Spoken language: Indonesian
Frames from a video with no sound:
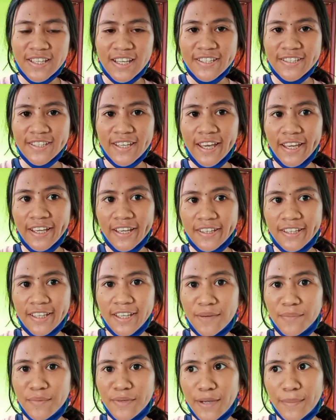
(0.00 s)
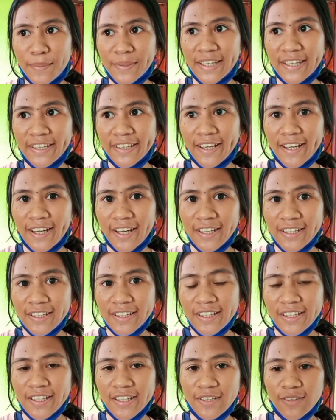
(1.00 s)
dan mengisi lowongan pekerjaan
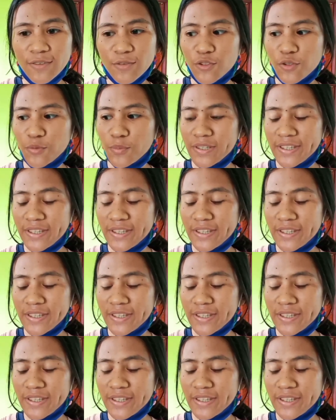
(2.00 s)
yang ada. Untuk